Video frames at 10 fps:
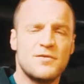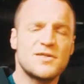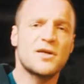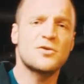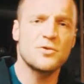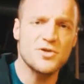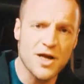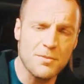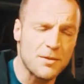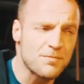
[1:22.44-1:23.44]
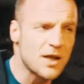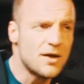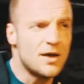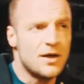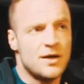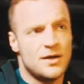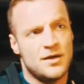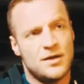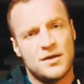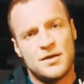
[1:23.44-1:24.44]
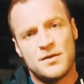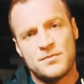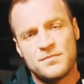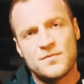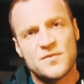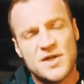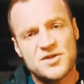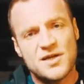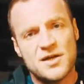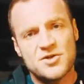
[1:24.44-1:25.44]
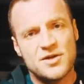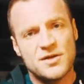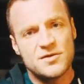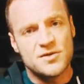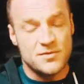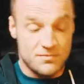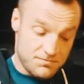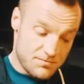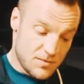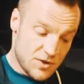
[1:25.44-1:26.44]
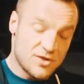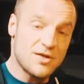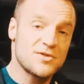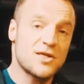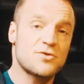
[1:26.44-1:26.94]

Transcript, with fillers: więc takiego czegoś nie ma. E, też zależy, czy chcemy